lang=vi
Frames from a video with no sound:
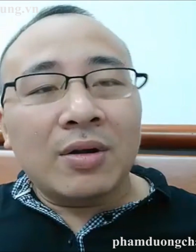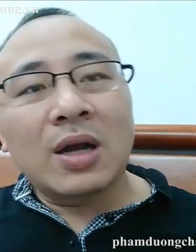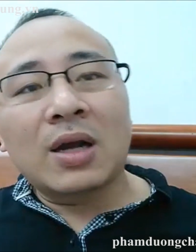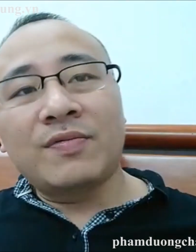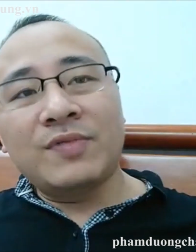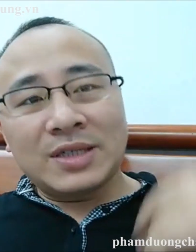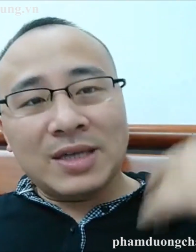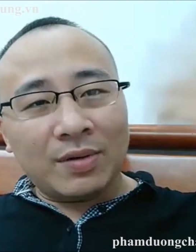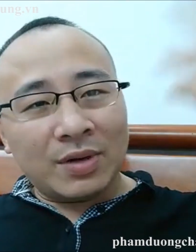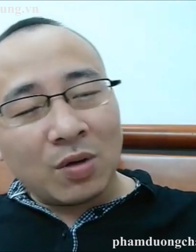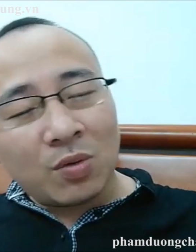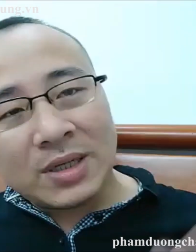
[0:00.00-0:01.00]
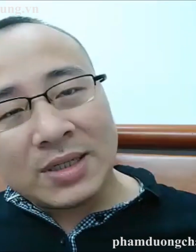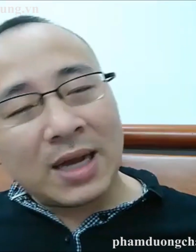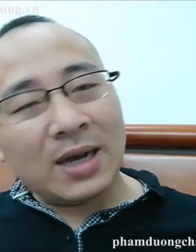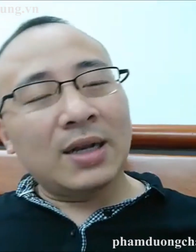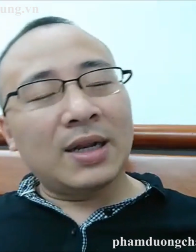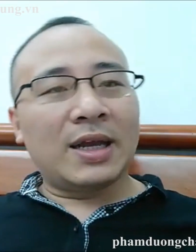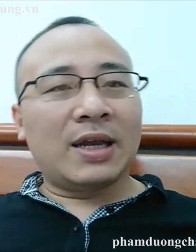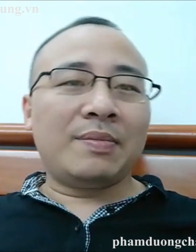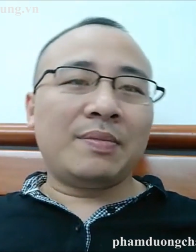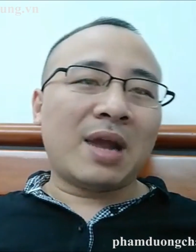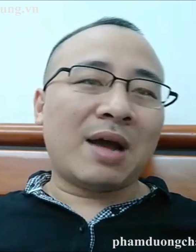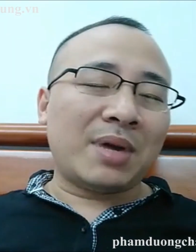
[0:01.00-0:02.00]
nó là các video anh đã quay sẵn,
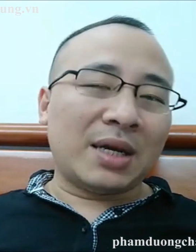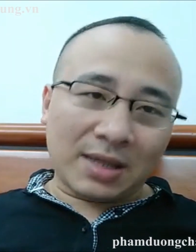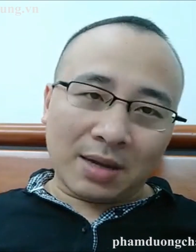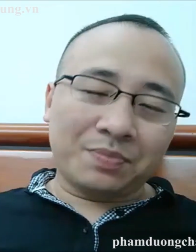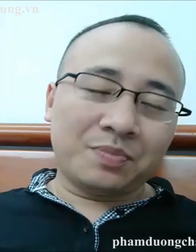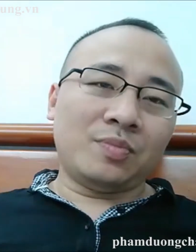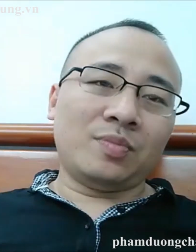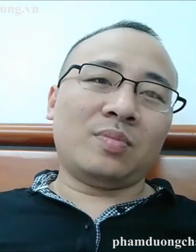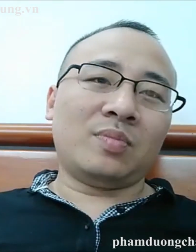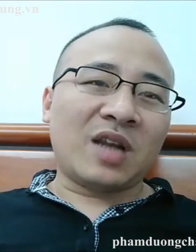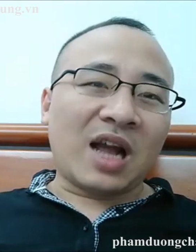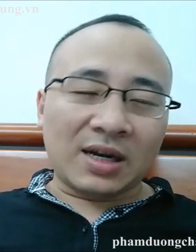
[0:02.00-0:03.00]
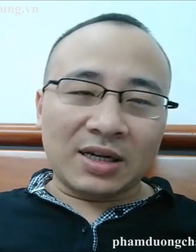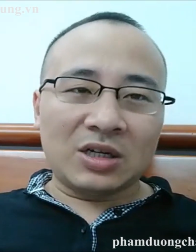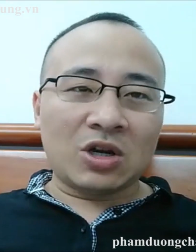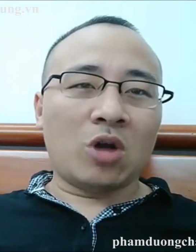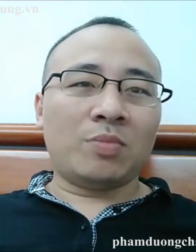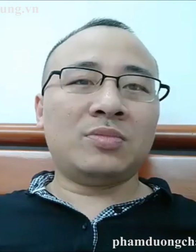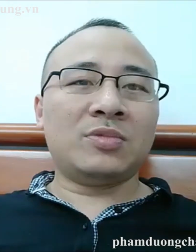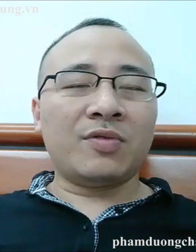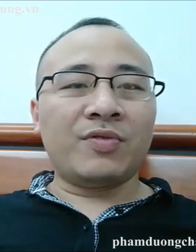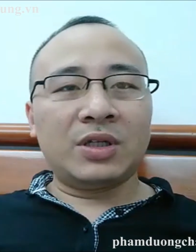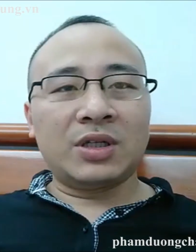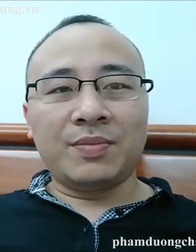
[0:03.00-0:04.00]
em làm bài tập đăng lên nhóm,
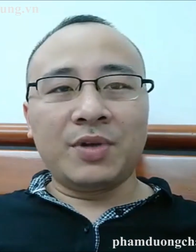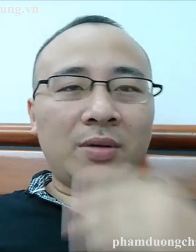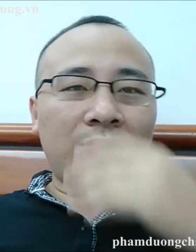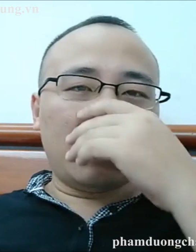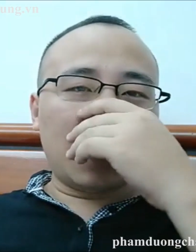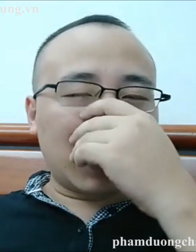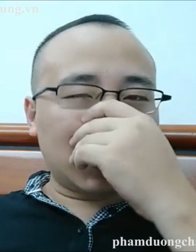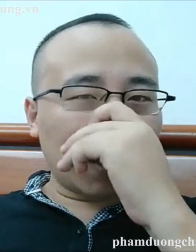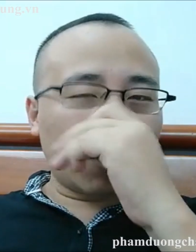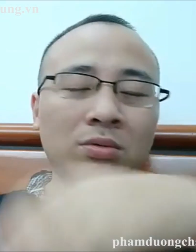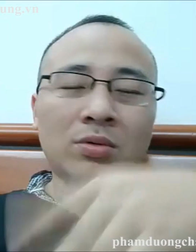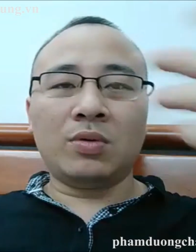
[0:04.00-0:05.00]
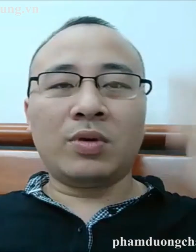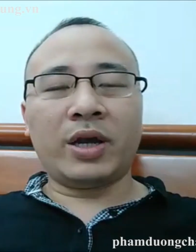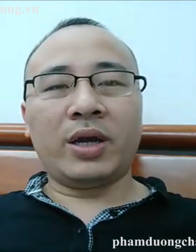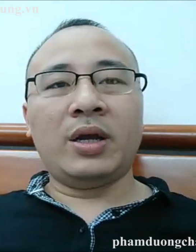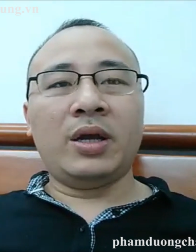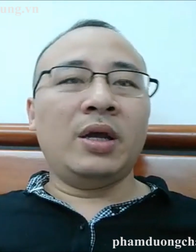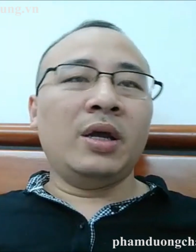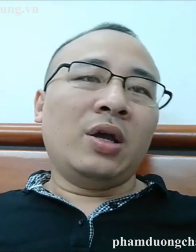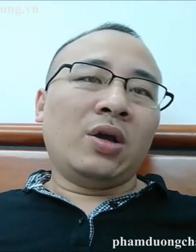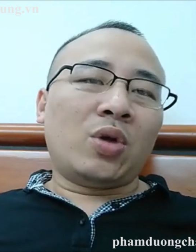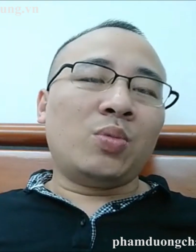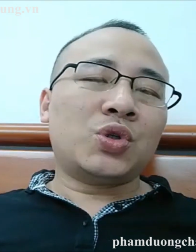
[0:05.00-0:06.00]
giáo viên chấm điểm là xong, ok.
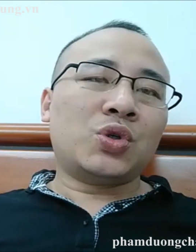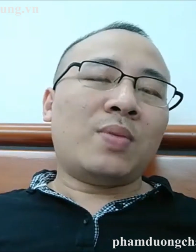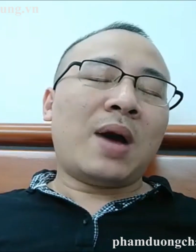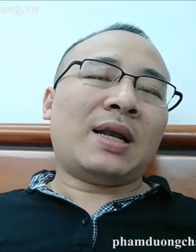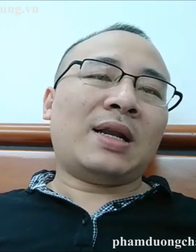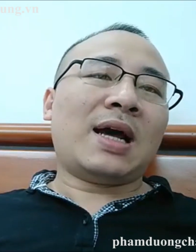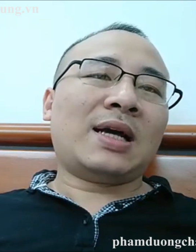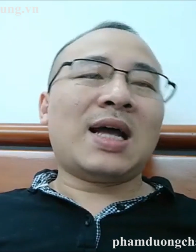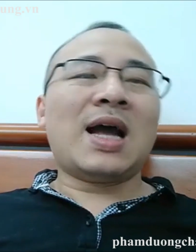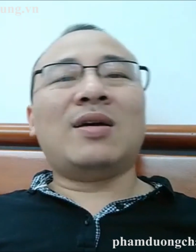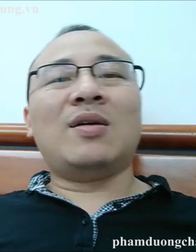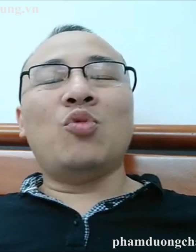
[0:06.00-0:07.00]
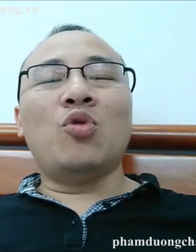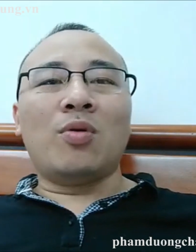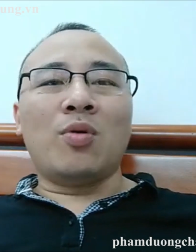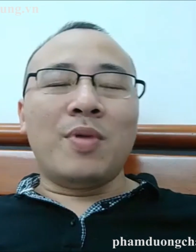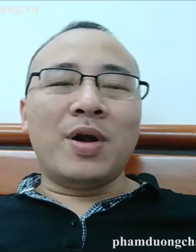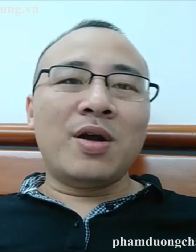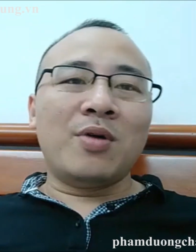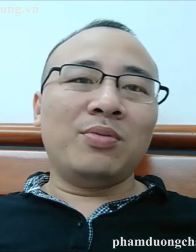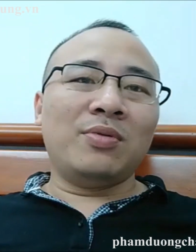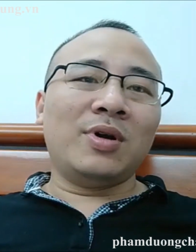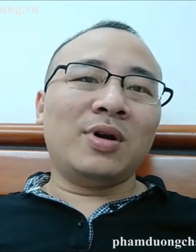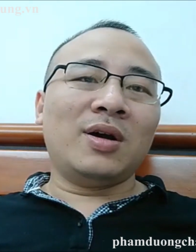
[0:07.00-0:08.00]
Có một số bạn lang thang có mua của mấy
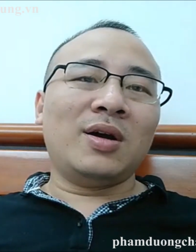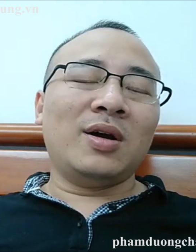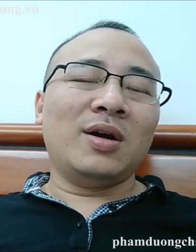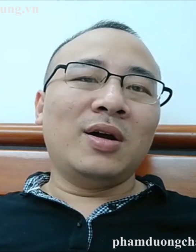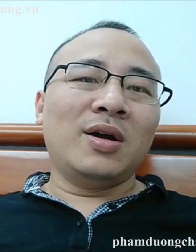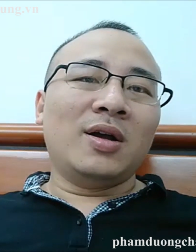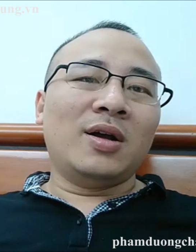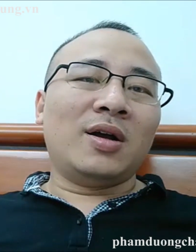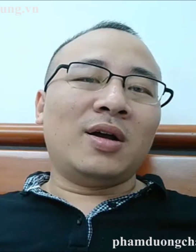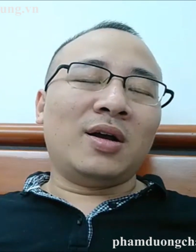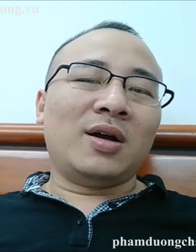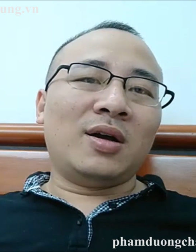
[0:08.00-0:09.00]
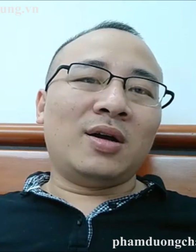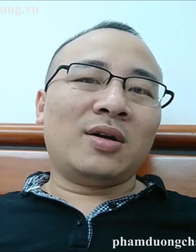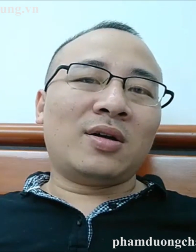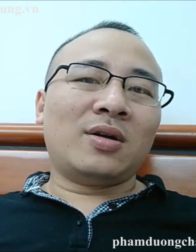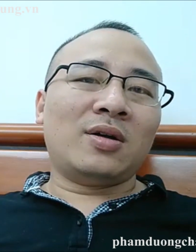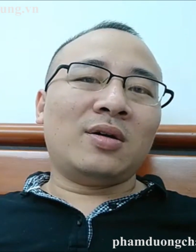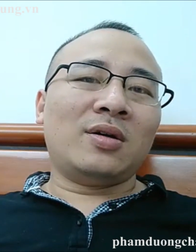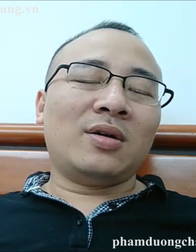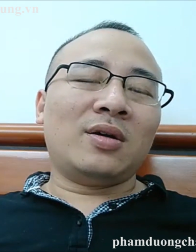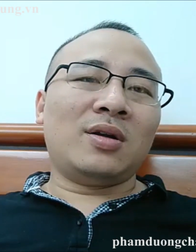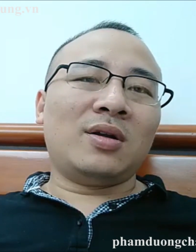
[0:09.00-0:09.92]
ông uh, uh, uh,